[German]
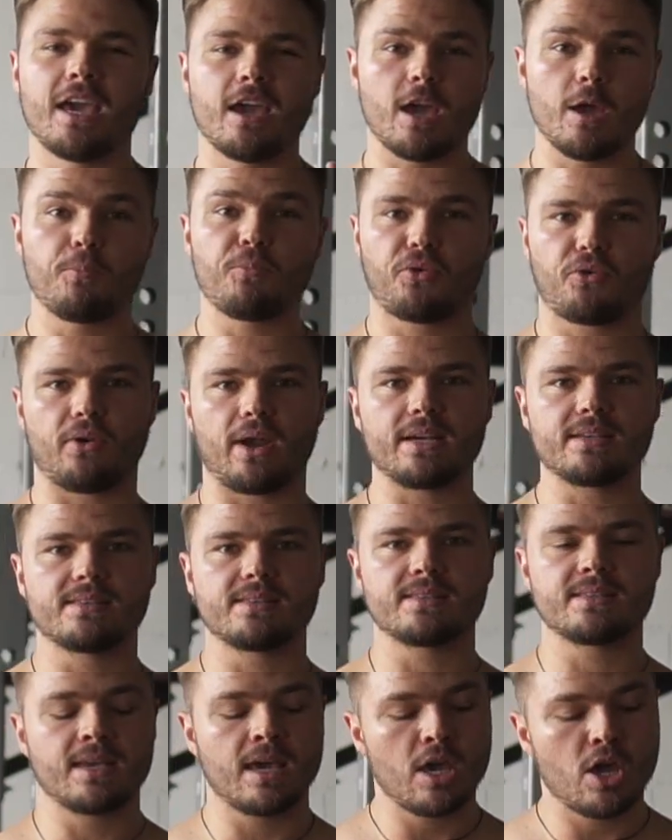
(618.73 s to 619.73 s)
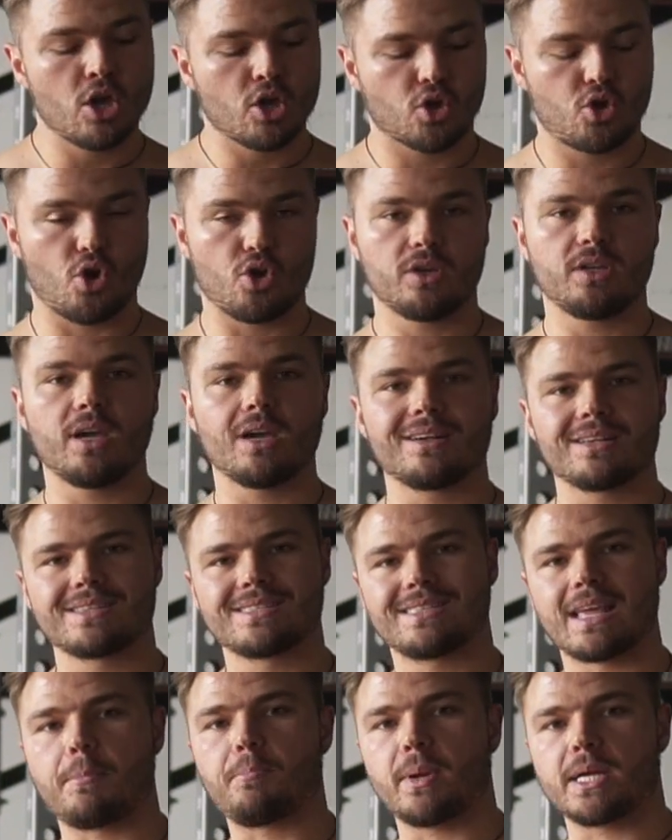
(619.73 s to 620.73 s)
Hip Thrusts könnt ihr
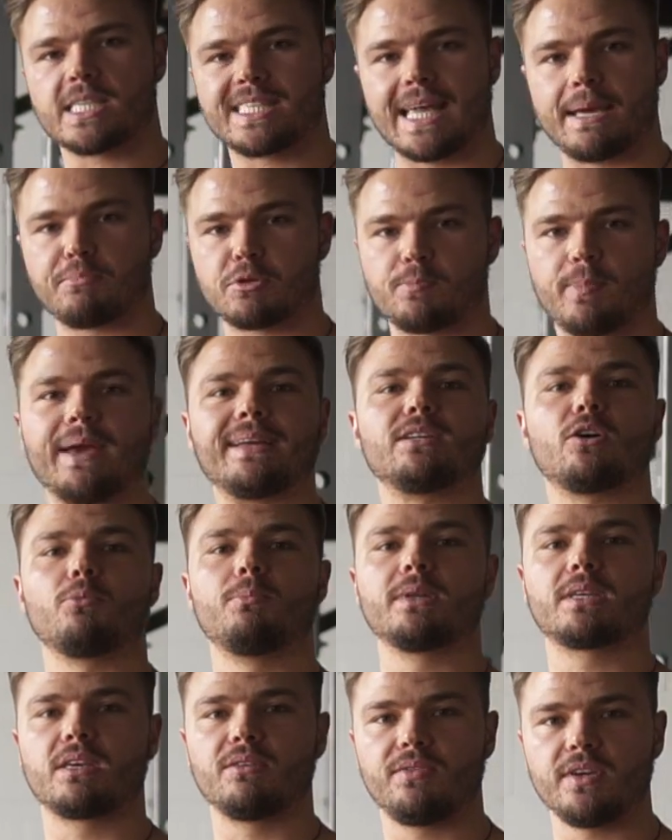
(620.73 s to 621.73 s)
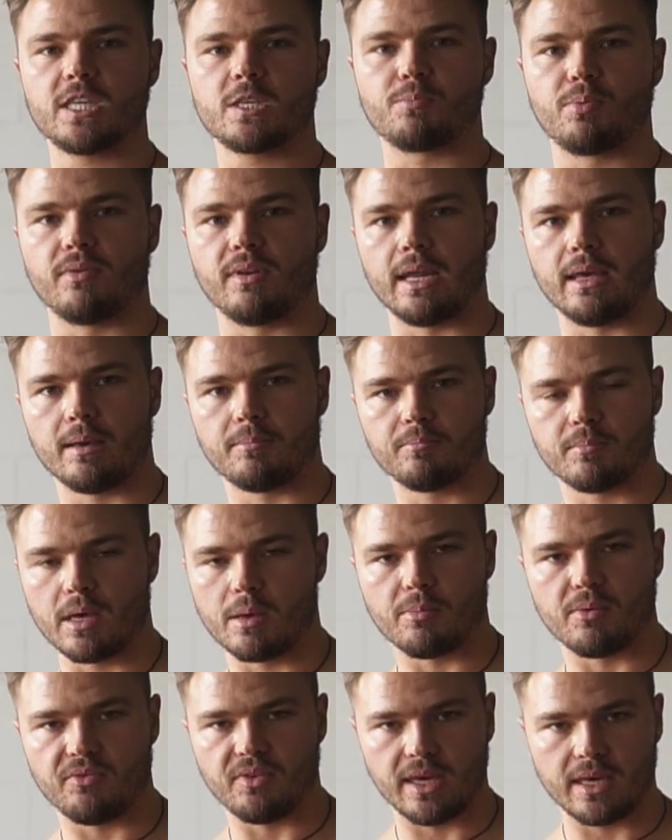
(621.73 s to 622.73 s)
Step by Step später auch mit Gewicht beleben,
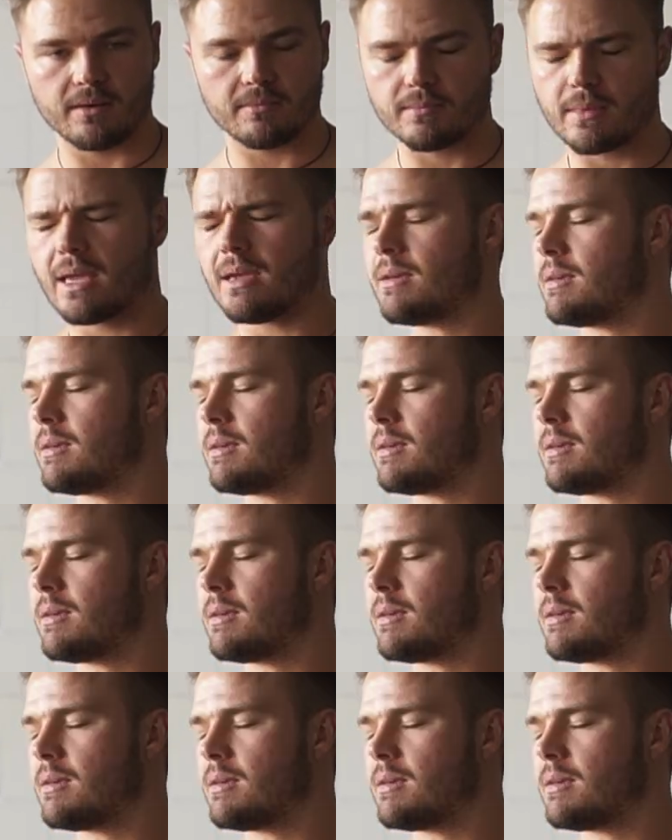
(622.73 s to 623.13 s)
äh, bewegen,